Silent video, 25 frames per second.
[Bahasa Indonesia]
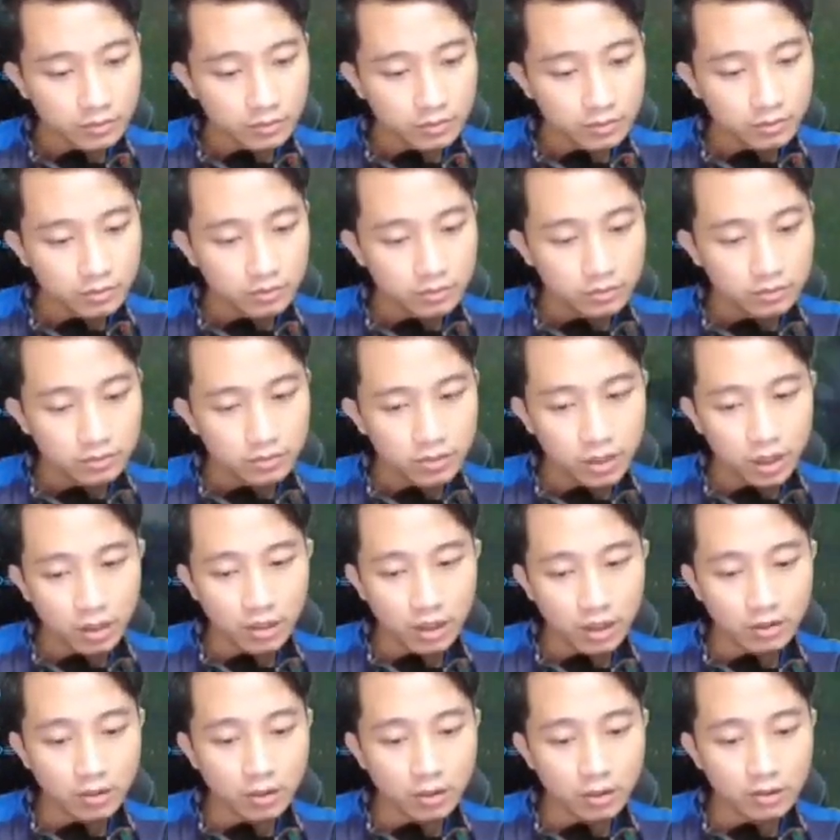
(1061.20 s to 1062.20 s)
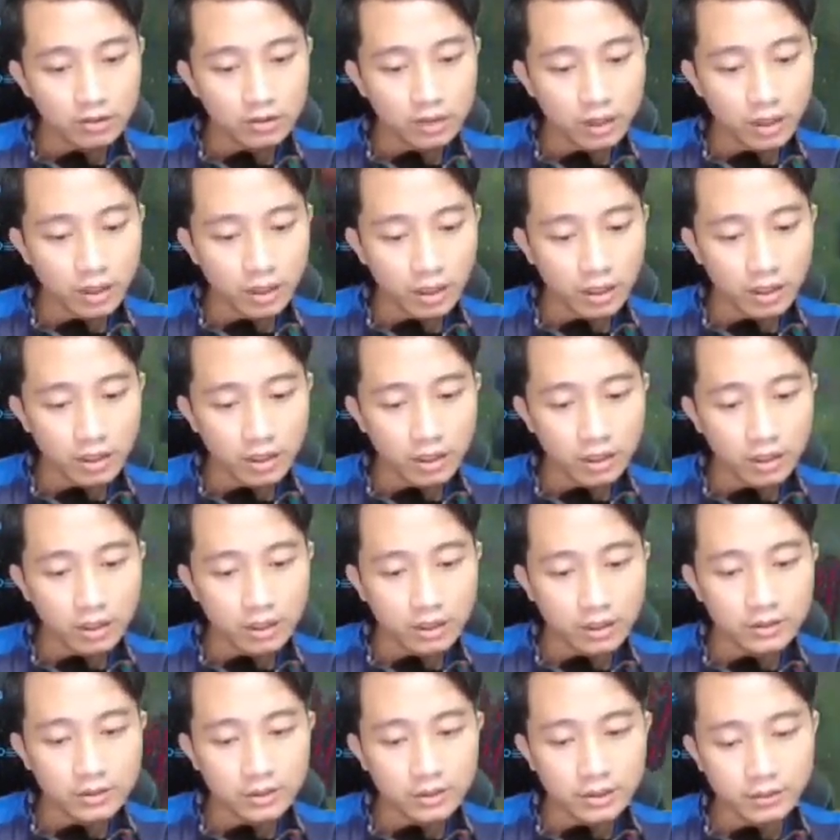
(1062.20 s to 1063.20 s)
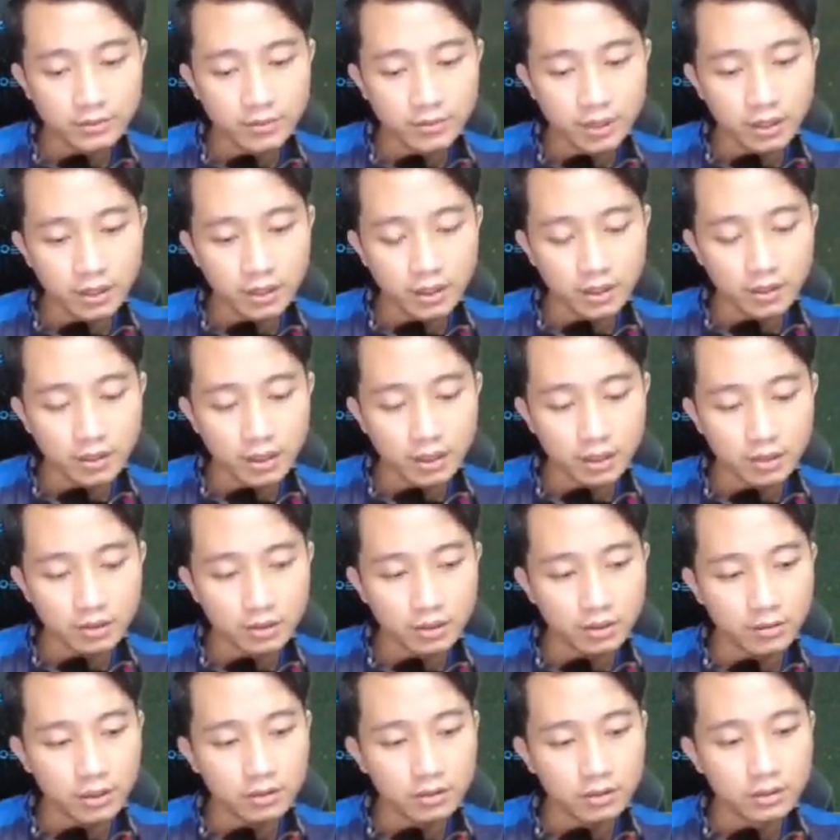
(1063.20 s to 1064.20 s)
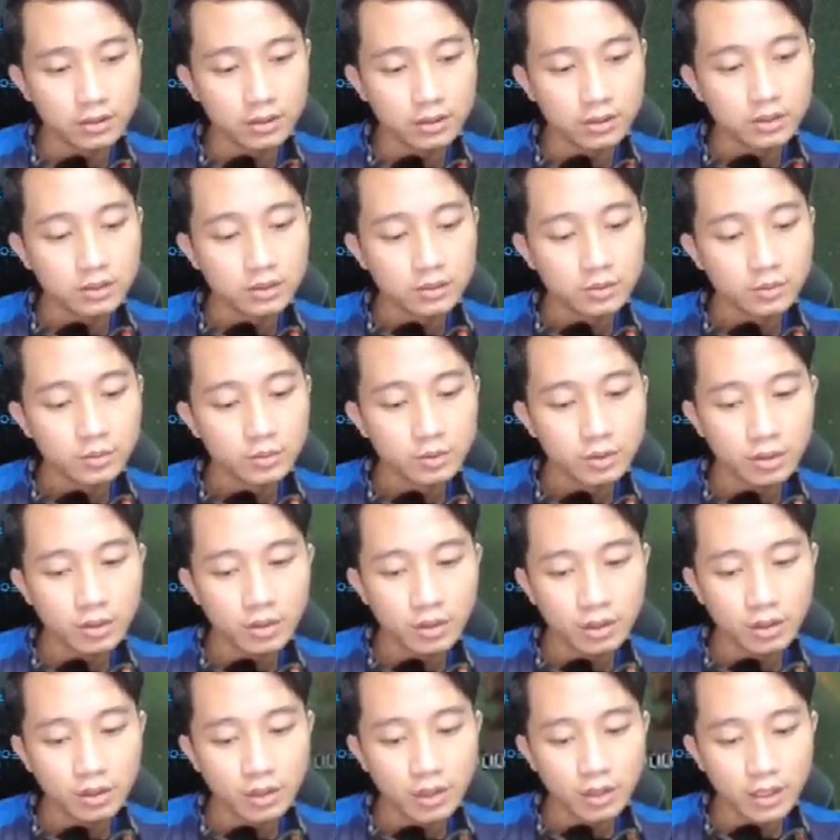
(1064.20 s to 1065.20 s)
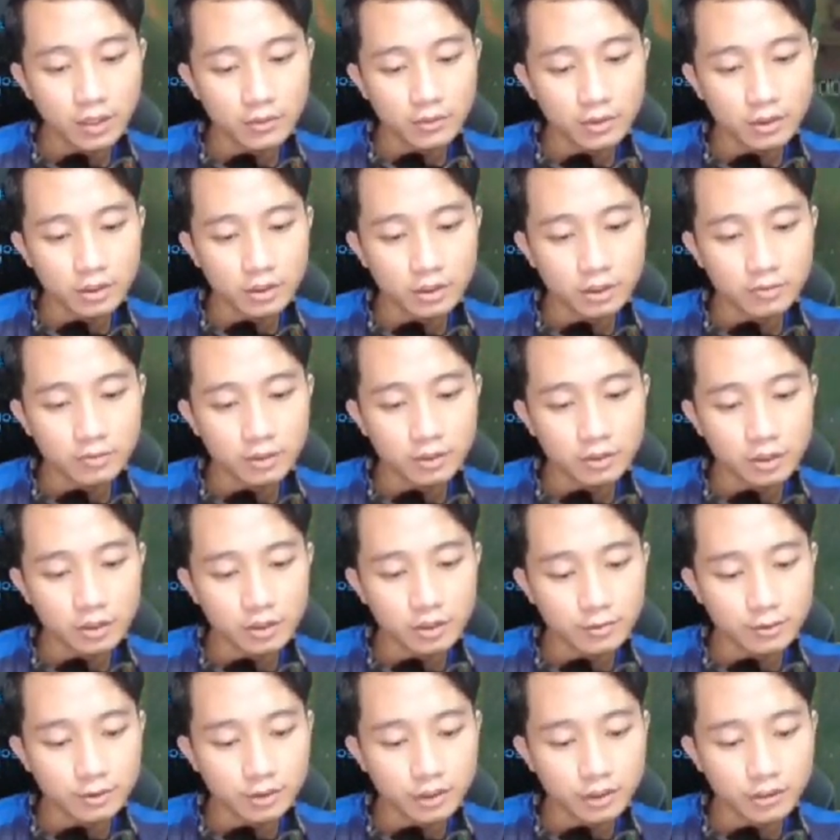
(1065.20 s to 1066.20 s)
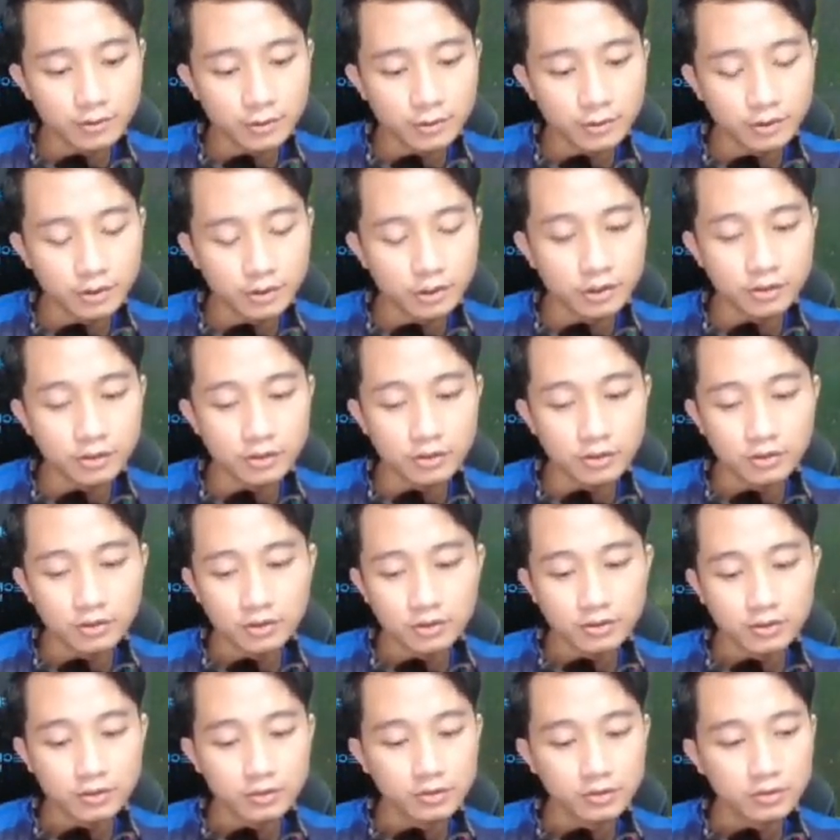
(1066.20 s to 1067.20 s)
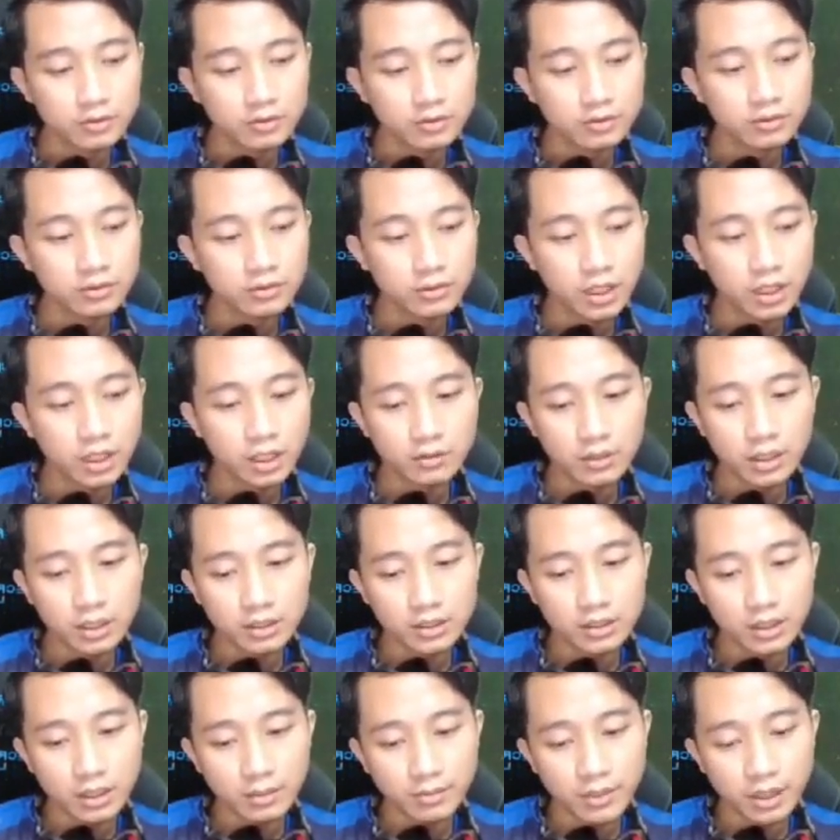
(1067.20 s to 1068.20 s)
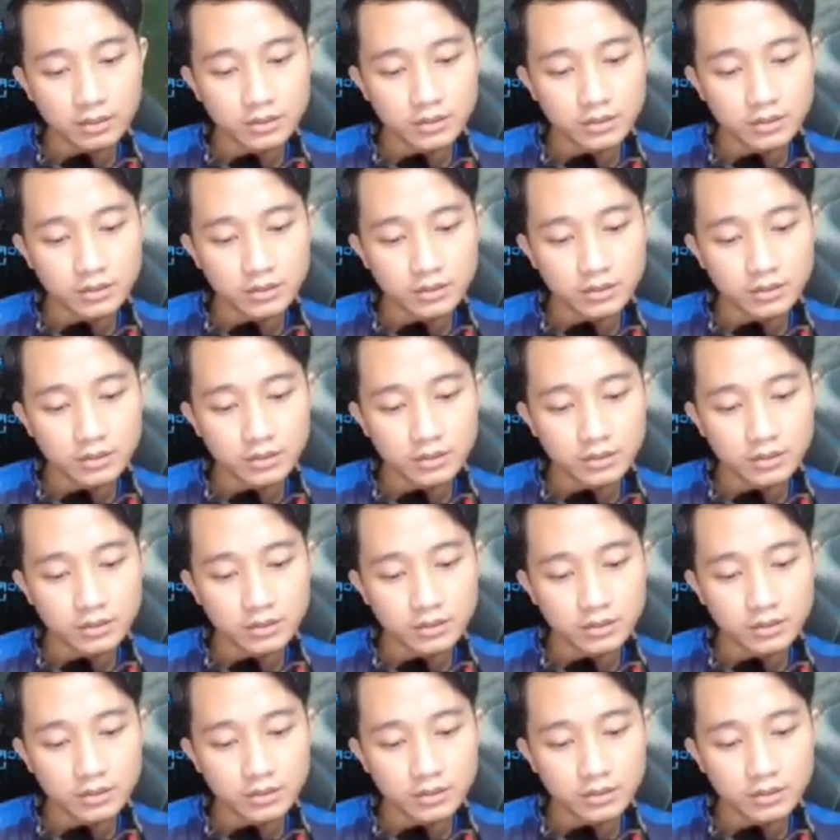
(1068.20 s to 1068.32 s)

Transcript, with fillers: Kalau lihat godnya kan gak ada ngincer bang enak dia bang. Mundur dulu bang, mundur, mundur, mundur, mundur. Udah, udah, jangan maksa.